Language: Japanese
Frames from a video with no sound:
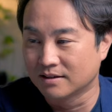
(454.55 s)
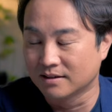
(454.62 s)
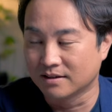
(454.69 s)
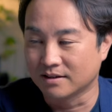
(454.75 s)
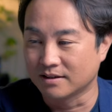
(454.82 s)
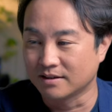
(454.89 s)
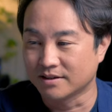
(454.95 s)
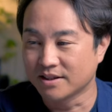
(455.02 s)

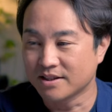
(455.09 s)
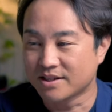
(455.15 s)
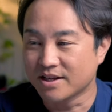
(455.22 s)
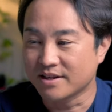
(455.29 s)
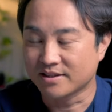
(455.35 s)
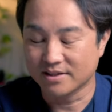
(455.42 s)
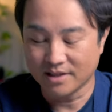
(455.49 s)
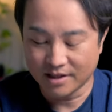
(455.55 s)
えー、
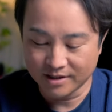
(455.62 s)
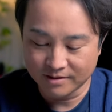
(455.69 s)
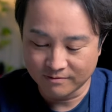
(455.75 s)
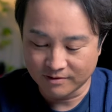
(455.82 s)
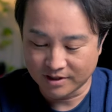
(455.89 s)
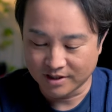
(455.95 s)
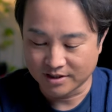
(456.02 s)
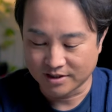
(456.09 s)
ディーシーエスナイン
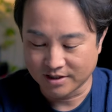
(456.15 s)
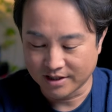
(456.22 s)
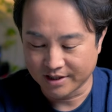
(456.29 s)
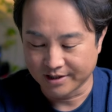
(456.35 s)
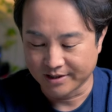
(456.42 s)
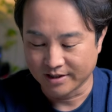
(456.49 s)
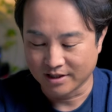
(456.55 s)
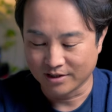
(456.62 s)
はです
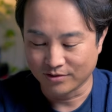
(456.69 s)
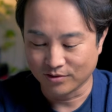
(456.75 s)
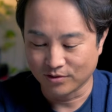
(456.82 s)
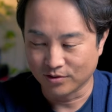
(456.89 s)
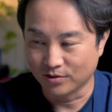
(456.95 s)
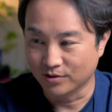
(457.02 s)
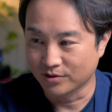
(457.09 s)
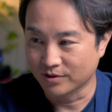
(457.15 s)
ね、あの
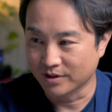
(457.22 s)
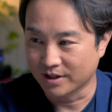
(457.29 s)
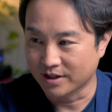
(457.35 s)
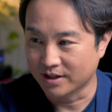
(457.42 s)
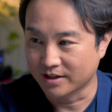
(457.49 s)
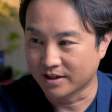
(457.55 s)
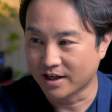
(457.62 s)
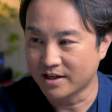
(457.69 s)
この、
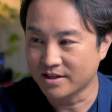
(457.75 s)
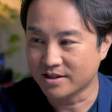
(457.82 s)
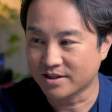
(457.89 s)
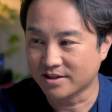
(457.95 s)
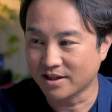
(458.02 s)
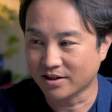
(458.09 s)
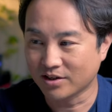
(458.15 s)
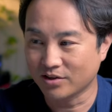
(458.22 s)
えー、電
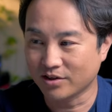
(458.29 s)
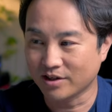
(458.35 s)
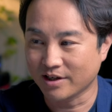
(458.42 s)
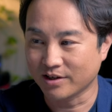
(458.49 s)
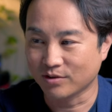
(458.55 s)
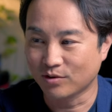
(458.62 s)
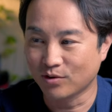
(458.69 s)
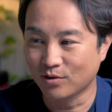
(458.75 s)
子設定のな
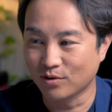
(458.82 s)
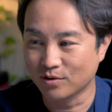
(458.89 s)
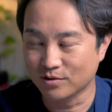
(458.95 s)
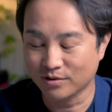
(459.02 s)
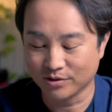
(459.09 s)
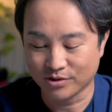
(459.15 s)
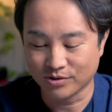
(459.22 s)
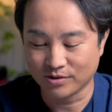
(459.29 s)
い
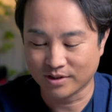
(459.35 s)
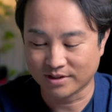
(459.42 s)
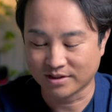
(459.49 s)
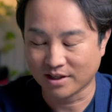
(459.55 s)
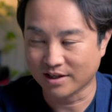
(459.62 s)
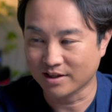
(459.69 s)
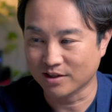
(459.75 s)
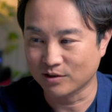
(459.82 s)
コールド臭が
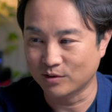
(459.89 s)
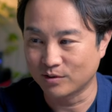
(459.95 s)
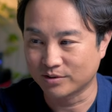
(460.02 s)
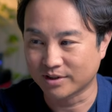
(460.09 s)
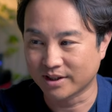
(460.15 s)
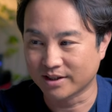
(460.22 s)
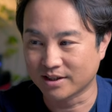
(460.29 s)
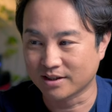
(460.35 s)
採用
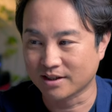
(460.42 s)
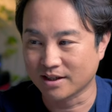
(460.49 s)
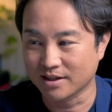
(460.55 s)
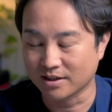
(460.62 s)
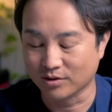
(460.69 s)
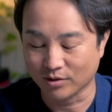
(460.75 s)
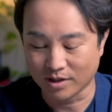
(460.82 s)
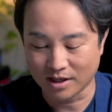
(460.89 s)
されてた
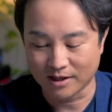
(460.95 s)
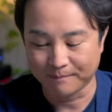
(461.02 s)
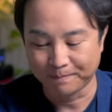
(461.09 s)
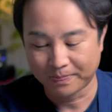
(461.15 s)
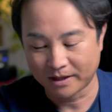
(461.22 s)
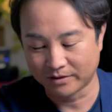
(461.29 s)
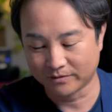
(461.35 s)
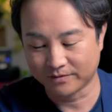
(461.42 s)
りとか、
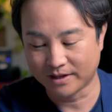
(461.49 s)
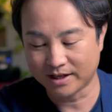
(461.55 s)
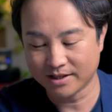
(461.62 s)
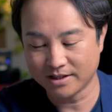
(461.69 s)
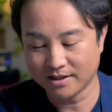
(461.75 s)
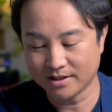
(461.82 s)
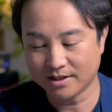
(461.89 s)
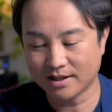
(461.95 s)
あと
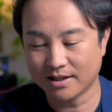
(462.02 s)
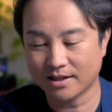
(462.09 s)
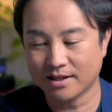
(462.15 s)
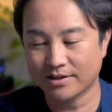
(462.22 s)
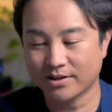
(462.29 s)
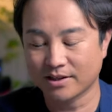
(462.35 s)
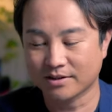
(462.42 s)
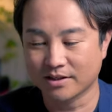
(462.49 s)
ファインダー
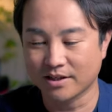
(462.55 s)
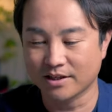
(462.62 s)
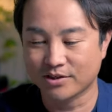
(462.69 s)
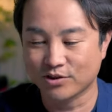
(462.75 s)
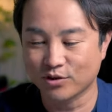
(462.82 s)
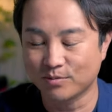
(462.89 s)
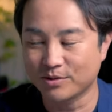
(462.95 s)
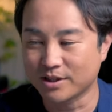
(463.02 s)
がなくて
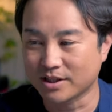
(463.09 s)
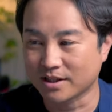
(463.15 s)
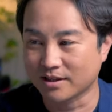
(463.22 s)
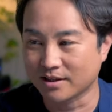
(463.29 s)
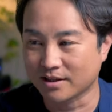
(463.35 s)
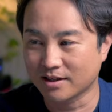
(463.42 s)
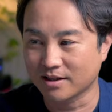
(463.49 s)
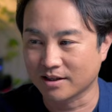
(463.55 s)
液晶モニター
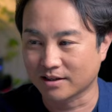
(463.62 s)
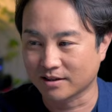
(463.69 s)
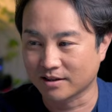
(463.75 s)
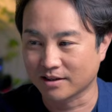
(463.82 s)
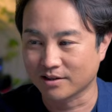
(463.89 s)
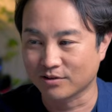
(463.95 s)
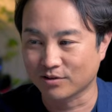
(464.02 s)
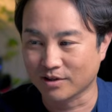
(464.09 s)
だけだっ
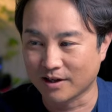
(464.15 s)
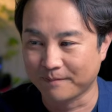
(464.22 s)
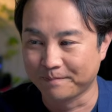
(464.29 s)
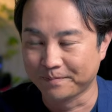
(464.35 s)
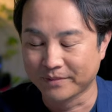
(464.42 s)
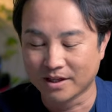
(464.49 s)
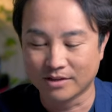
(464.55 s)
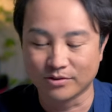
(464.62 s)
たりとか、
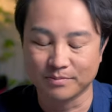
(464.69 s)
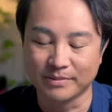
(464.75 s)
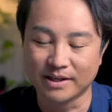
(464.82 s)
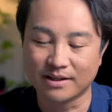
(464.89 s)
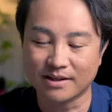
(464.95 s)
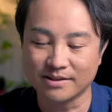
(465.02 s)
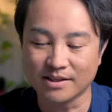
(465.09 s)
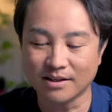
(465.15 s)
あと
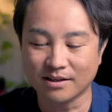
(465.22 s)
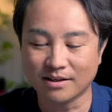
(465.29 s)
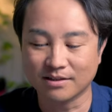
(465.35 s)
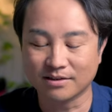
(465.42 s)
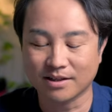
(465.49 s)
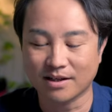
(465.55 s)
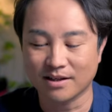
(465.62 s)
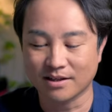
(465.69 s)
メカシャッ
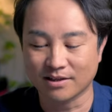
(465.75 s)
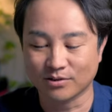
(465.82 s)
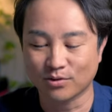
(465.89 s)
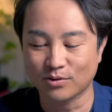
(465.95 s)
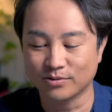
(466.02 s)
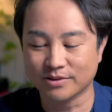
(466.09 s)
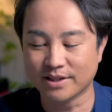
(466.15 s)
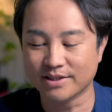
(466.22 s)
ターが
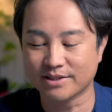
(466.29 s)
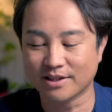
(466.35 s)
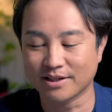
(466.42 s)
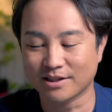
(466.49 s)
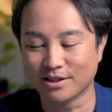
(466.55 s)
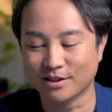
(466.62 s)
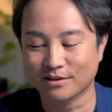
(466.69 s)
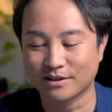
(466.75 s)
搭載さ
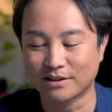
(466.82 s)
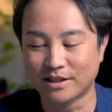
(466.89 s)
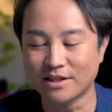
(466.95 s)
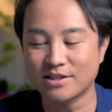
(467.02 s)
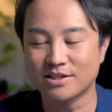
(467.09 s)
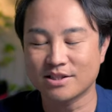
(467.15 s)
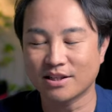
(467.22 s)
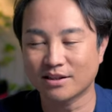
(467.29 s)
れてなくて
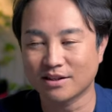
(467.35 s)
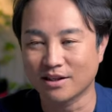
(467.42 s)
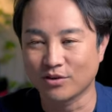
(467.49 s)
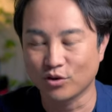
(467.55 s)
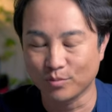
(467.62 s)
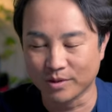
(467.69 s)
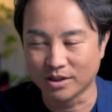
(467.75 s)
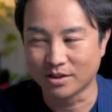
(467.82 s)
電子シャッター
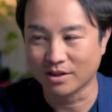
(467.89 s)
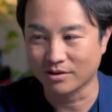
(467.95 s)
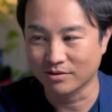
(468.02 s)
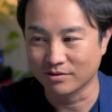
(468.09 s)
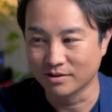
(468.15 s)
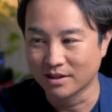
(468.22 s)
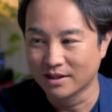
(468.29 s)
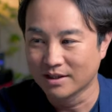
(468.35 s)
のみって
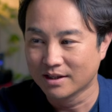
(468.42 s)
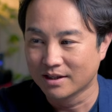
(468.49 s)
いう、